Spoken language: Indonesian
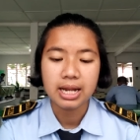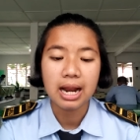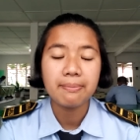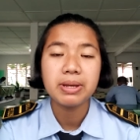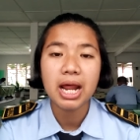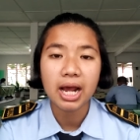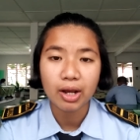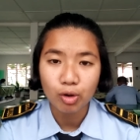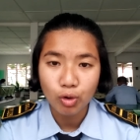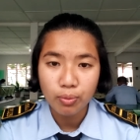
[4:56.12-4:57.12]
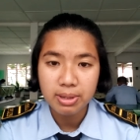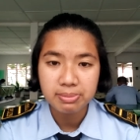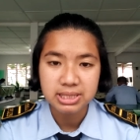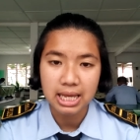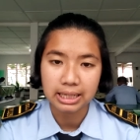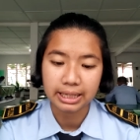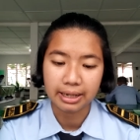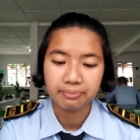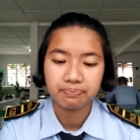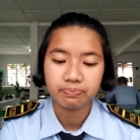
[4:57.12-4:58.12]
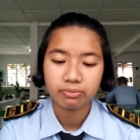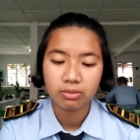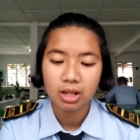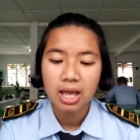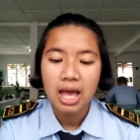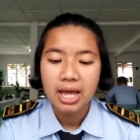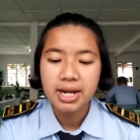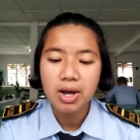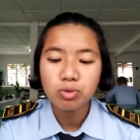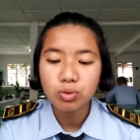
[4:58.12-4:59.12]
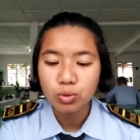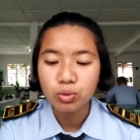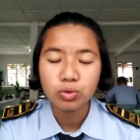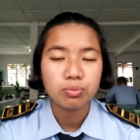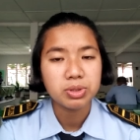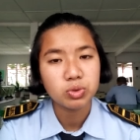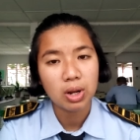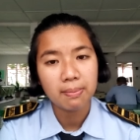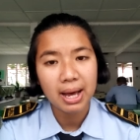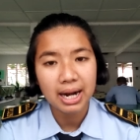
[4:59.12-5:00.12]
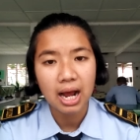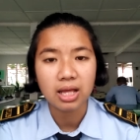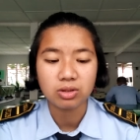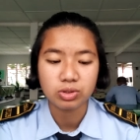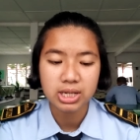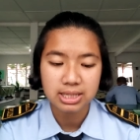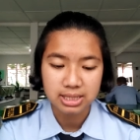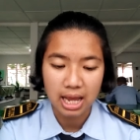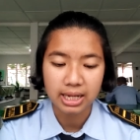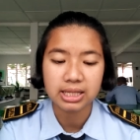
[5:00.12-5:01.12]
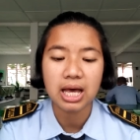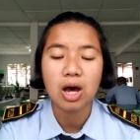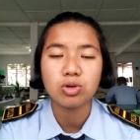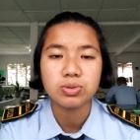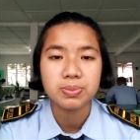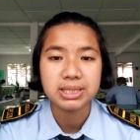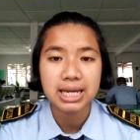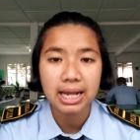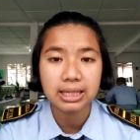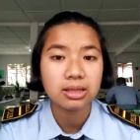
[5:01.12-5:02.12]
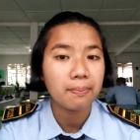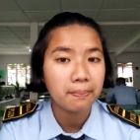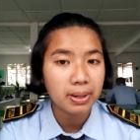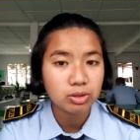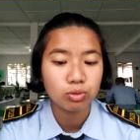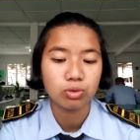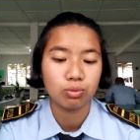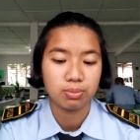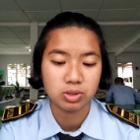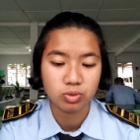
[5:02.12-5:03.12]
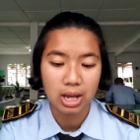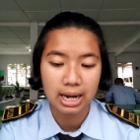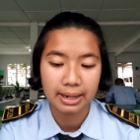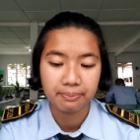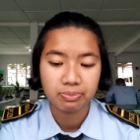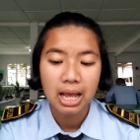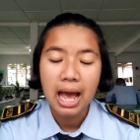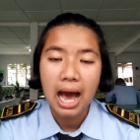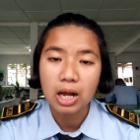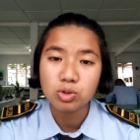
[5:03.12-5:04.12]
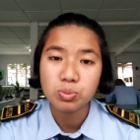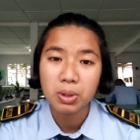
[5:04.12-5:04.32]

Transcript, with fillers: dalam bidang ekonomi misalnya. Dahulu untuk menjual barang atau jasa, kita harus mencari tempat untuk berjualan, harus